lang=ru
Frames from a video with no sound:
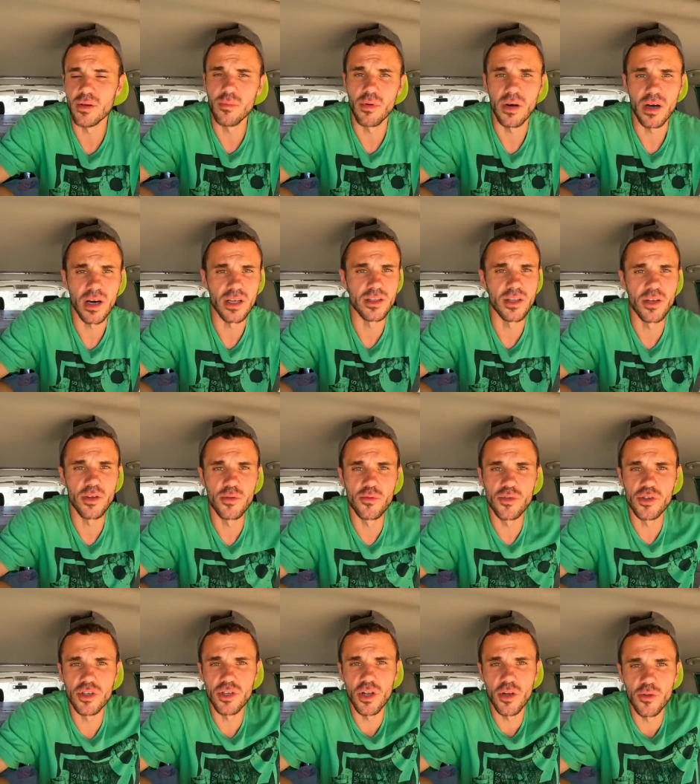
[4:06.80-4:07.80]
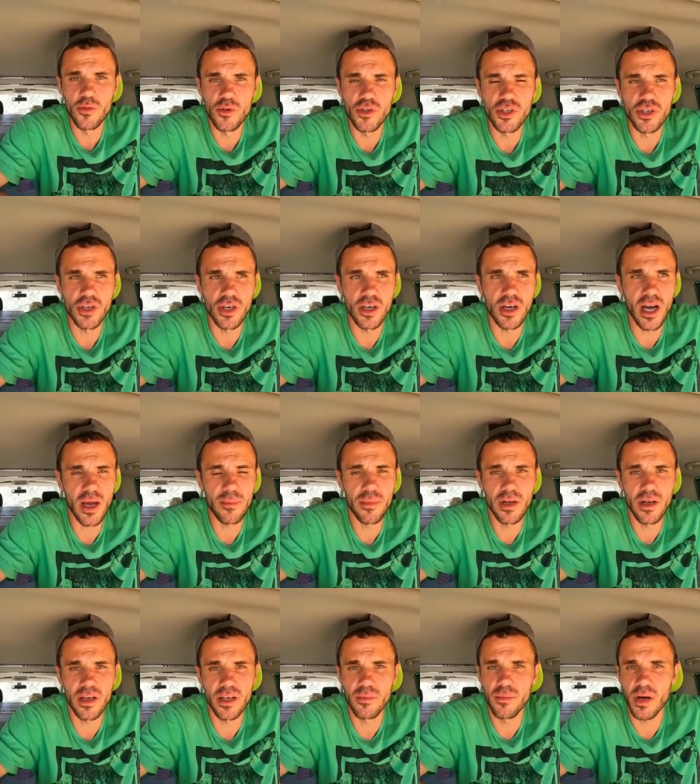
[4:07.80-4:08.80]
либо длиннющий-длиннющий
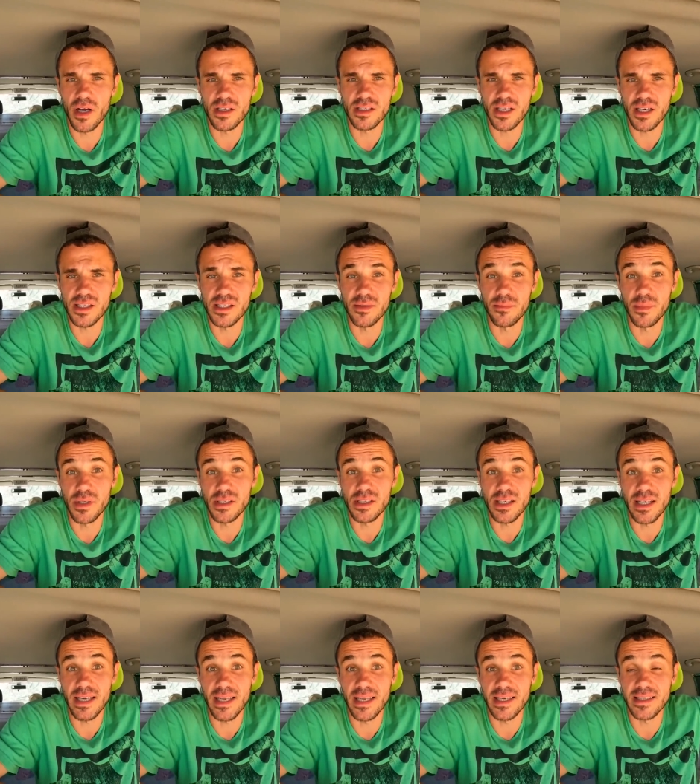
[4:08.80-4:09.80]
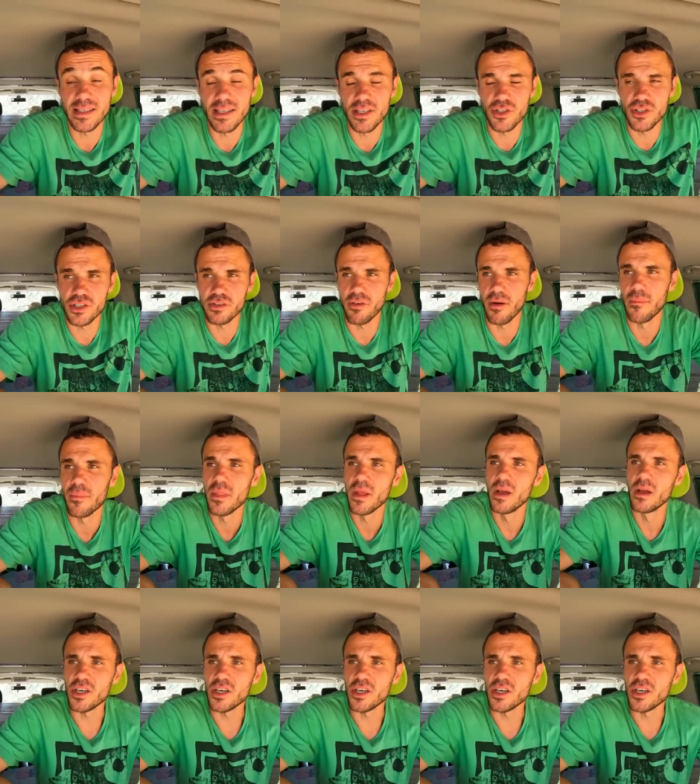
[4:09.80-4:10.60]
кабель, либо остаться без электричества.